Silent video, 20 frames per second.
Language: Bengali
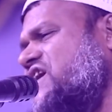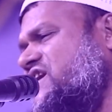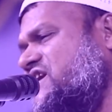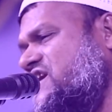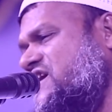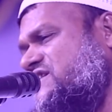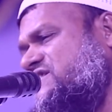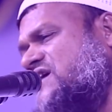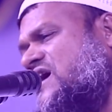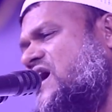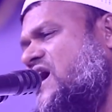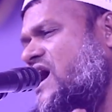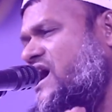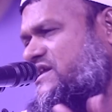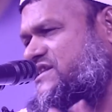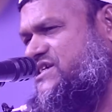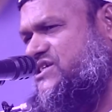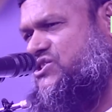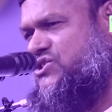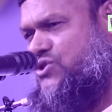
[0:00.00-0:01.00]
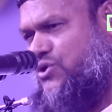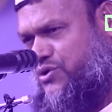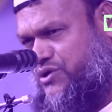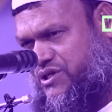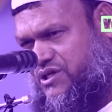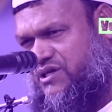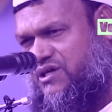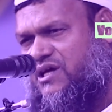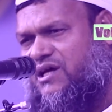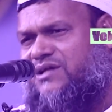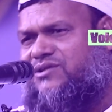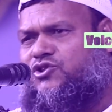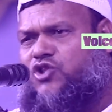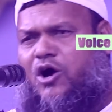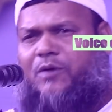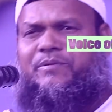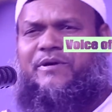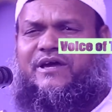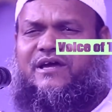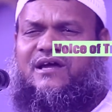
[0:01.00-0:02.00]
জান্নাত হাদিস সহি
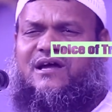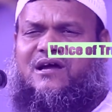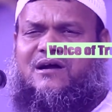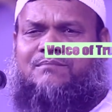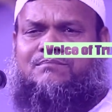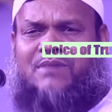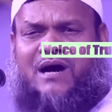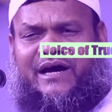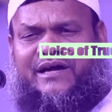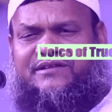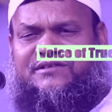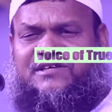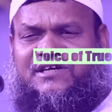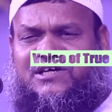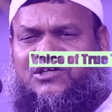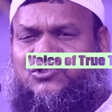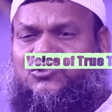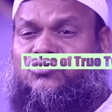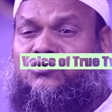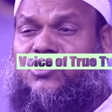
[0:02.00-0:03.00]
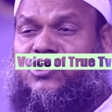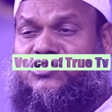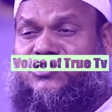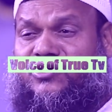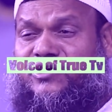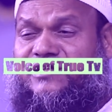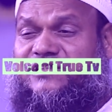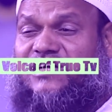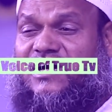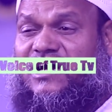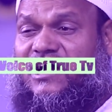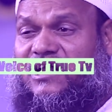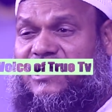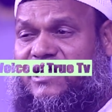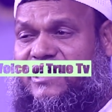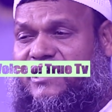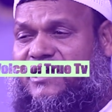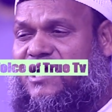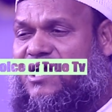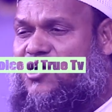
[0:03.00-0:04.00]
তবে মায়ের দিকে সুনজরে
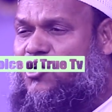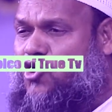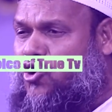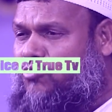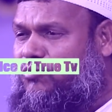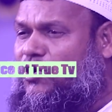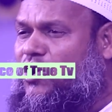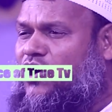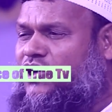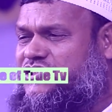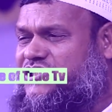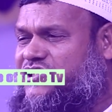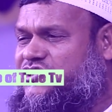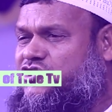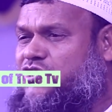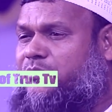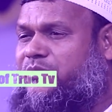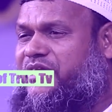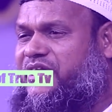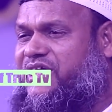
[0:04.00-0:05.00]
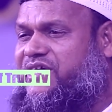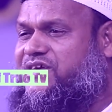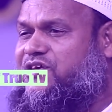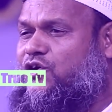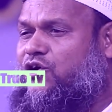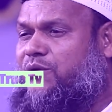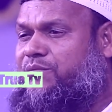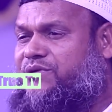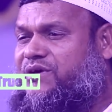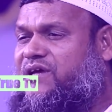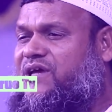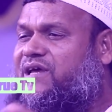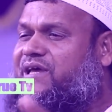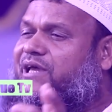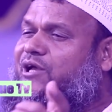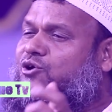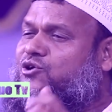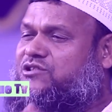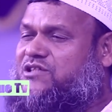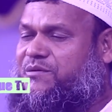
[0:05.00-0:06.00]
তাকালে কবুল হজের সম্বন্ধে কি হবে
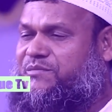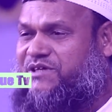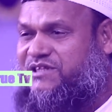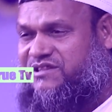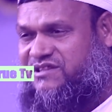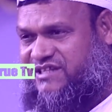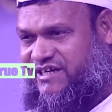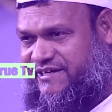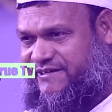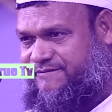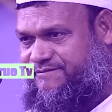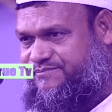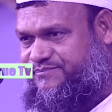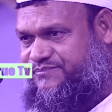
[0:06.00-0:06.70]
এ কথা মিথ্যা